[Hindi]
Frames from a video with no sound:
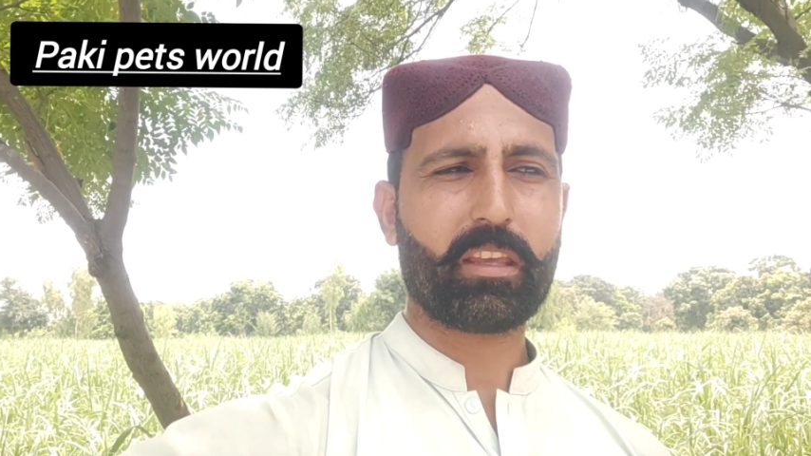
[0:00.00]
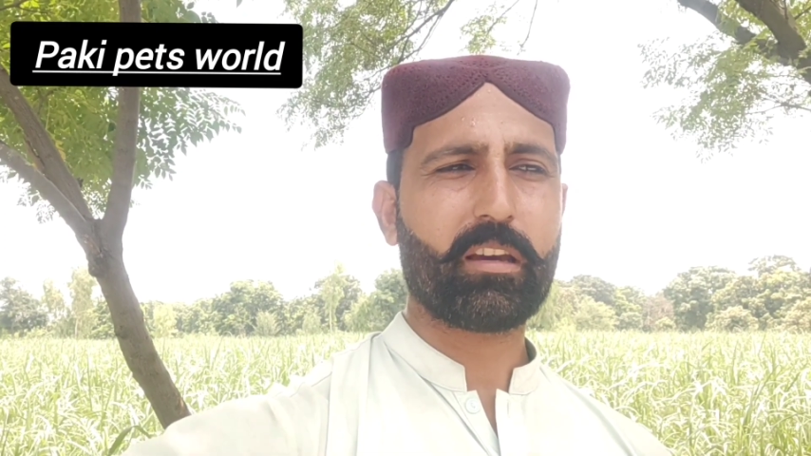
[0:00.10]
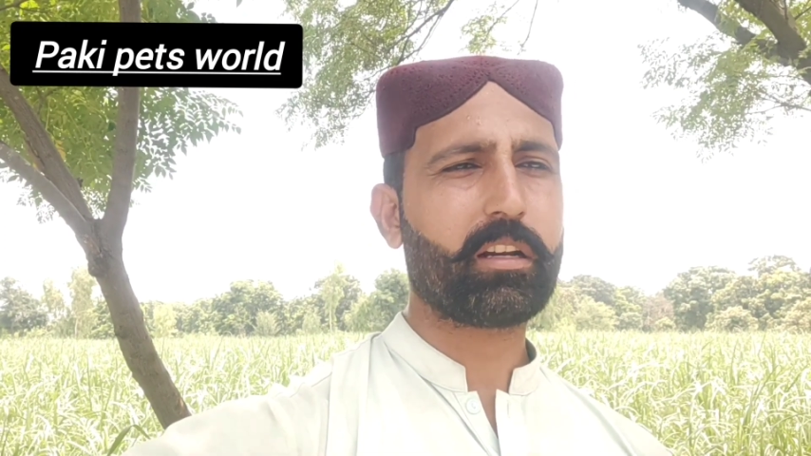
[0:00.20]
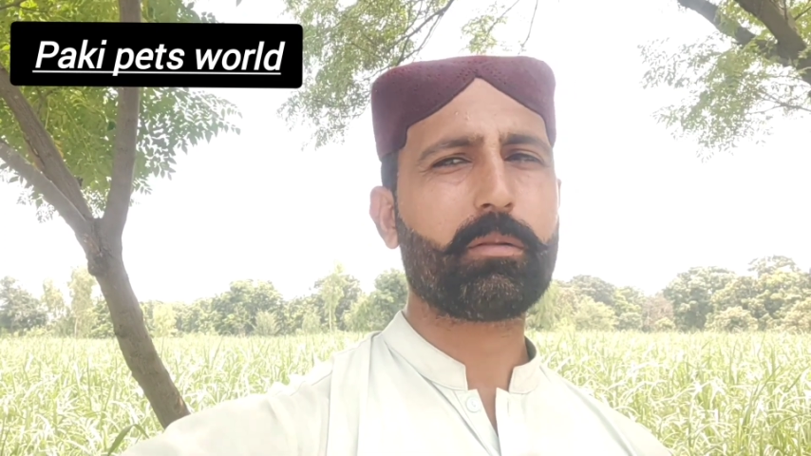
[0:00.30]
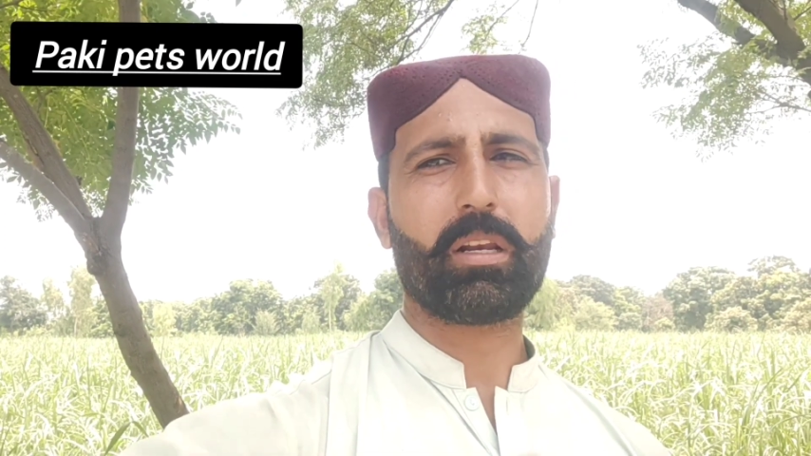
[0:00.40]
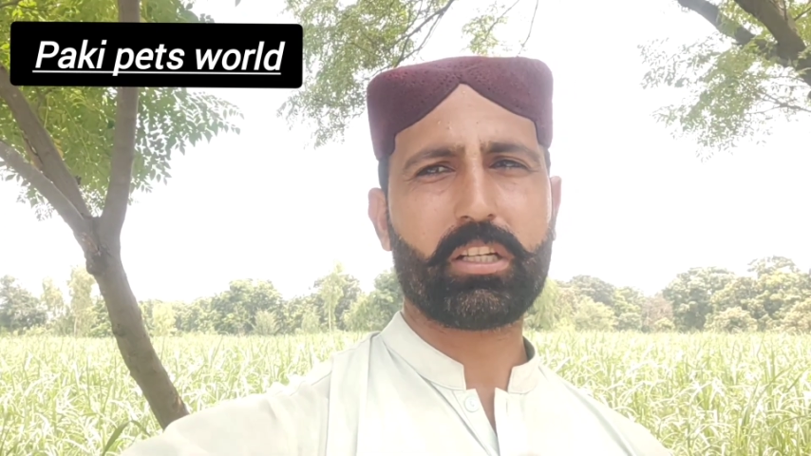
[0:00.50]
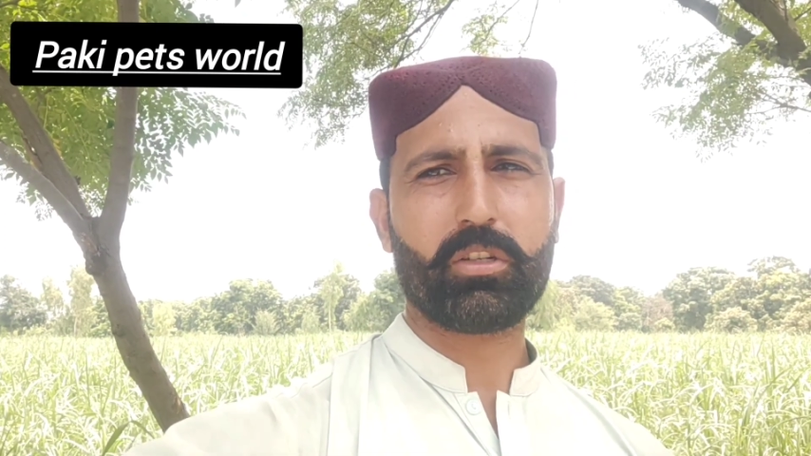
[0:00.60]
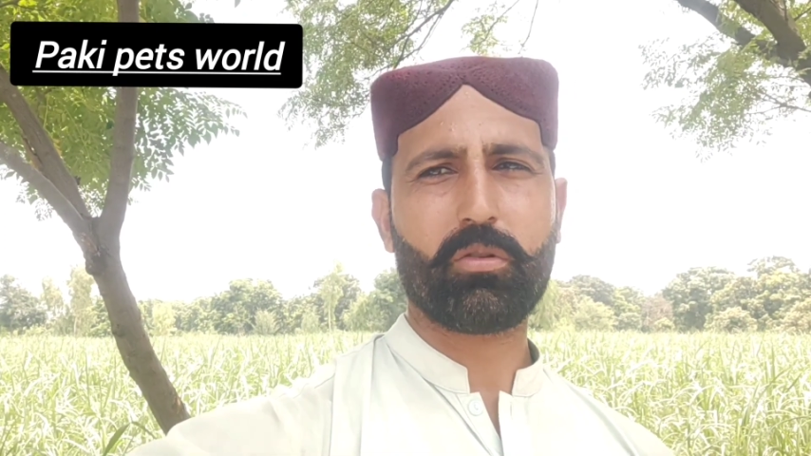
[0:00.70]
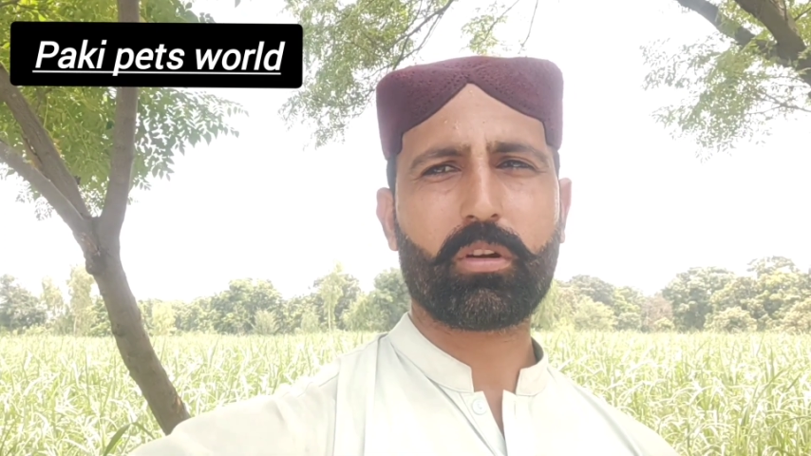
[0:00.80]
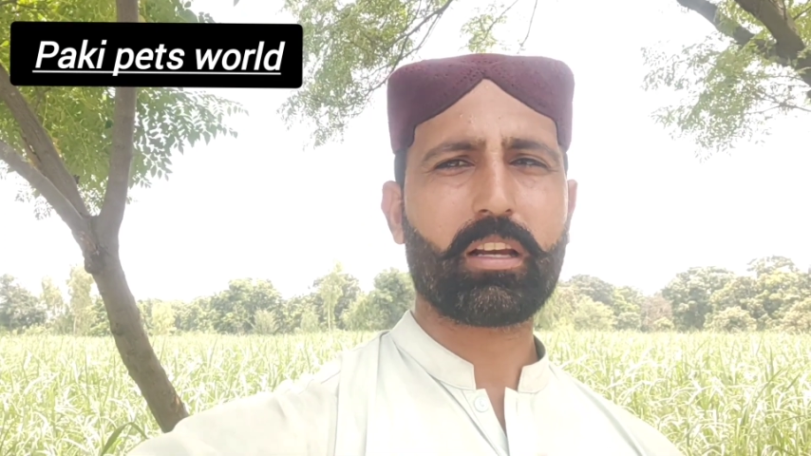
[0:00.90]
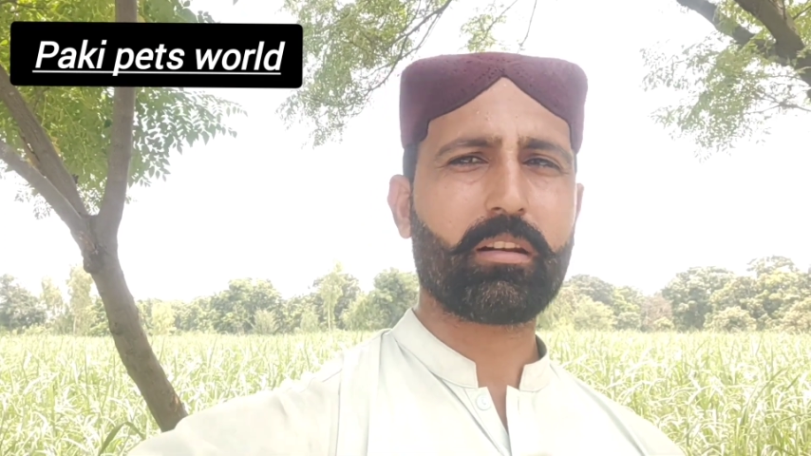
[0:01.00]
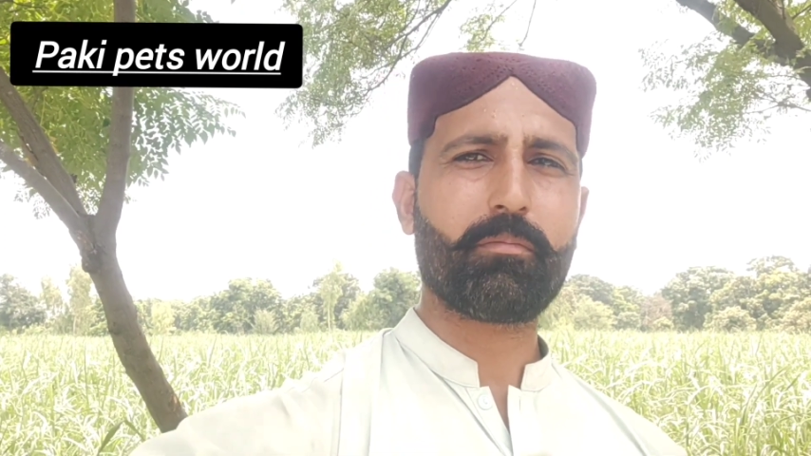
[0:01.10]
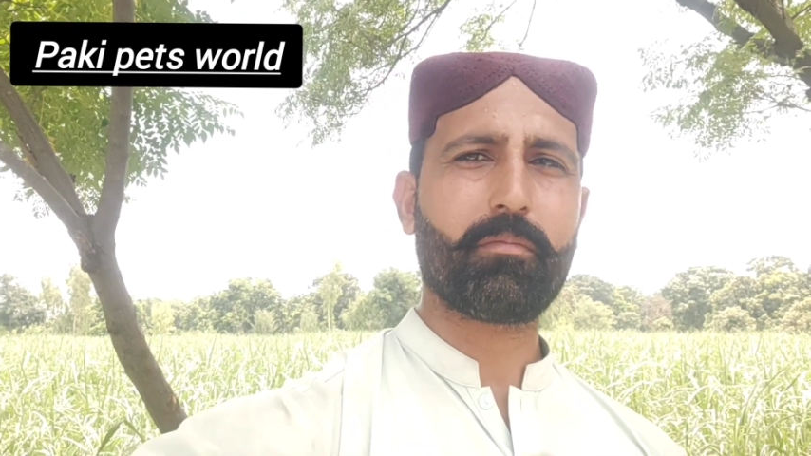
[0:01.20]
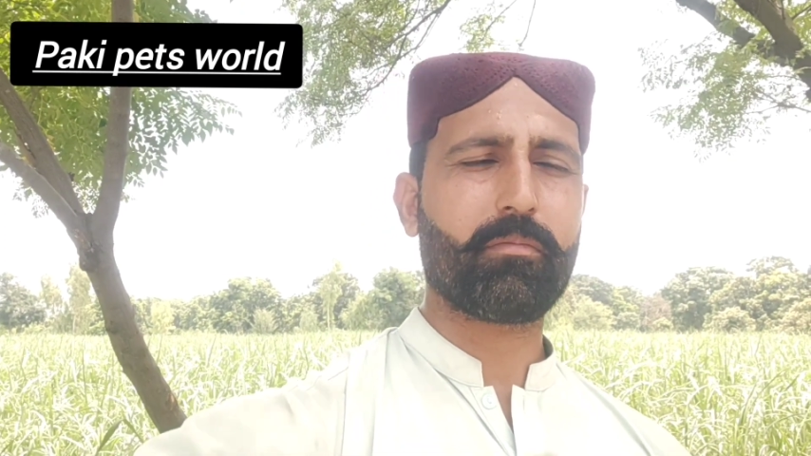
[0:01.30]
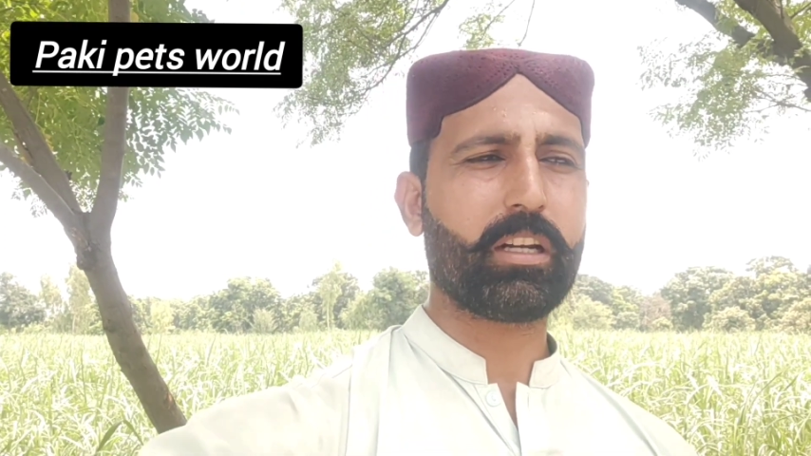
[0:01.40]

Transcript: 11 से प्लस ही होगी लेकिन